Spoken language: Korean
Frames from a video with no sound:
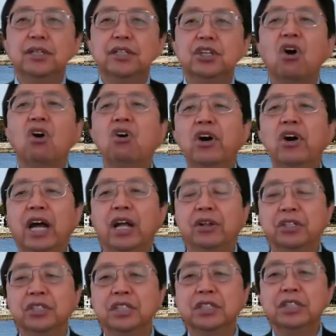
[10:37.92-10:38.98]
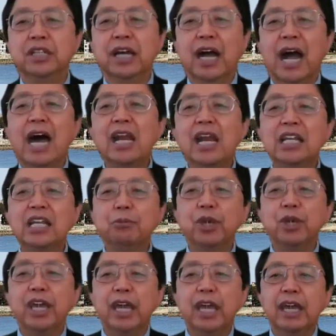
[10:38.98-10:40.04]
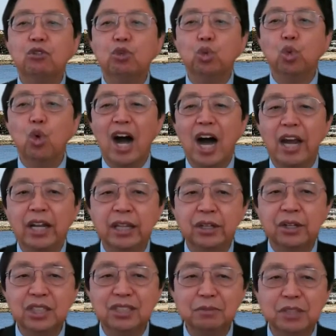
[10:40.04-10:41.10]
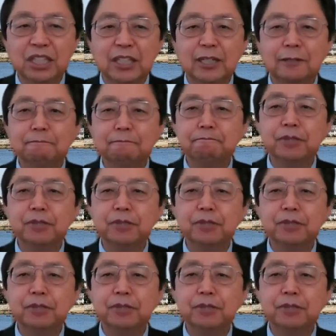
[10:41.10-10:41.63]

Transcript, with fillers: 경건한 것은 하나님께 구하는 것입니다.